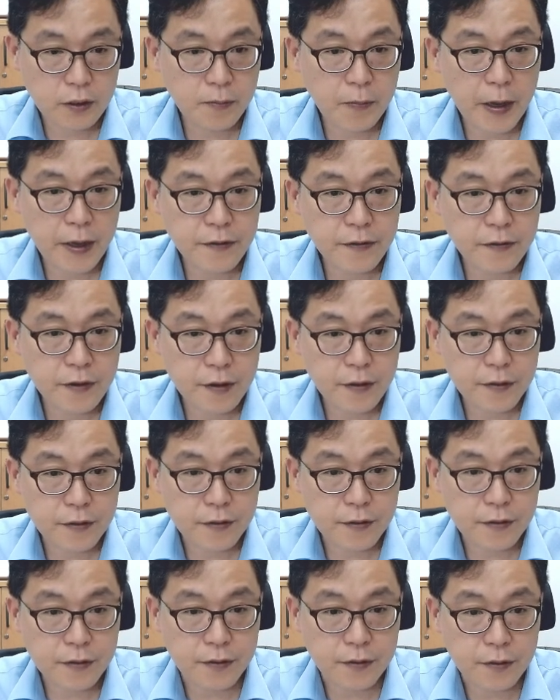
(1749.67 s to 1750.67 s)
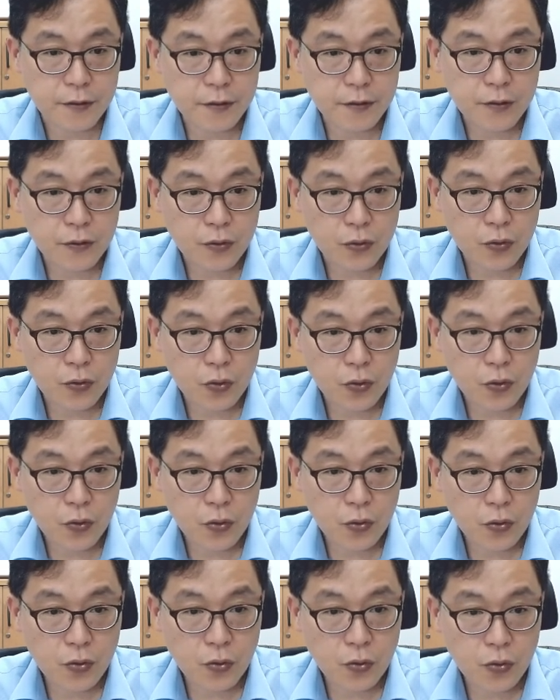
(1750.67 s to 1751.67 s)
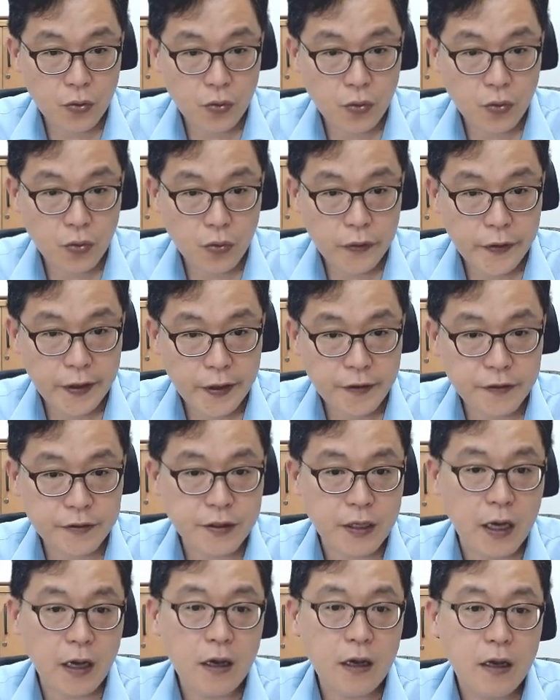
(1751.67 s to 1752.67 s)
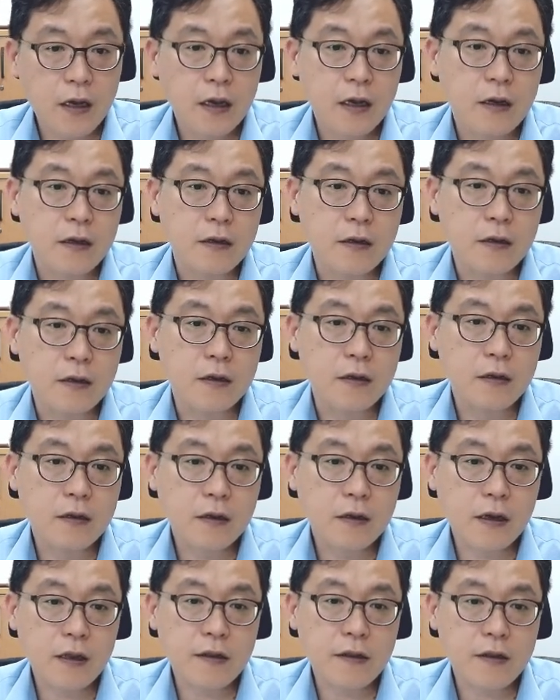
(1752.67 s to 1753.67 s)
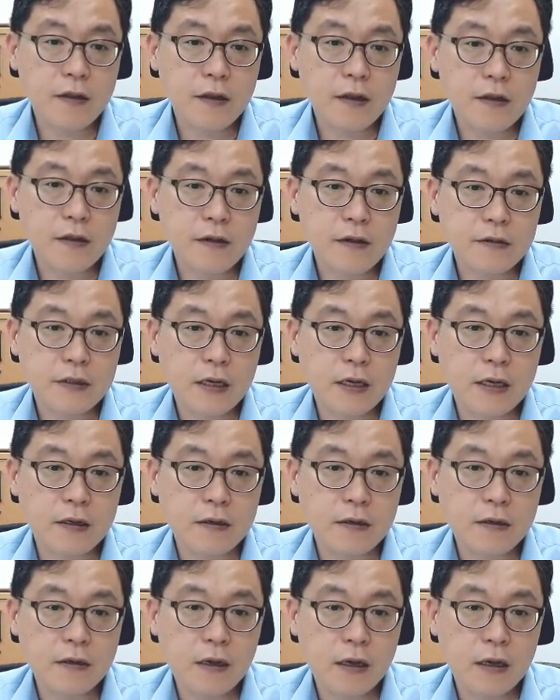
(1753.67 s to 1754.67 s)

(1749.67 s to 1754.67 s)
파이썬에서는 요 생성자 어, 클래스의 생성자를